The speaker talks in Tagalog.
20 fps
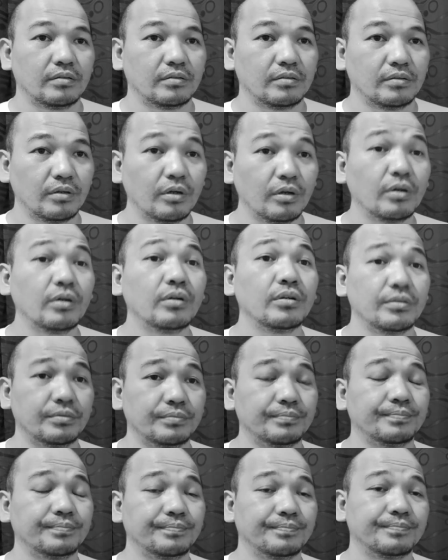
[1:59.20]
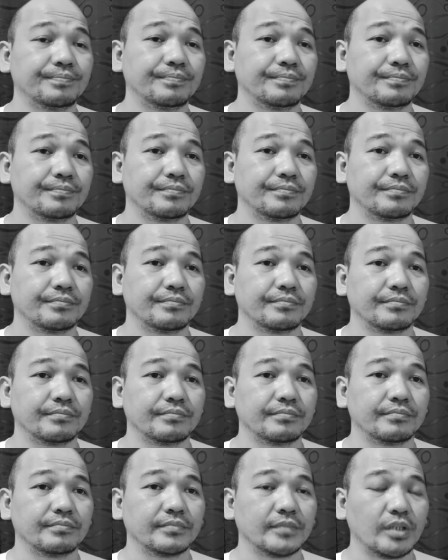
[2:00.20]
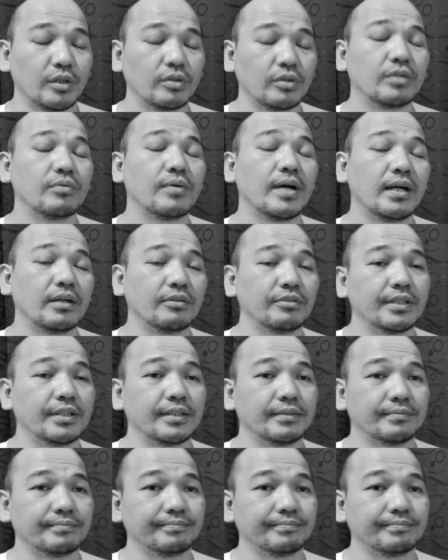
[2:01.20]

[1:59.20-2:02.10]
Oo. Naunawaan ko na.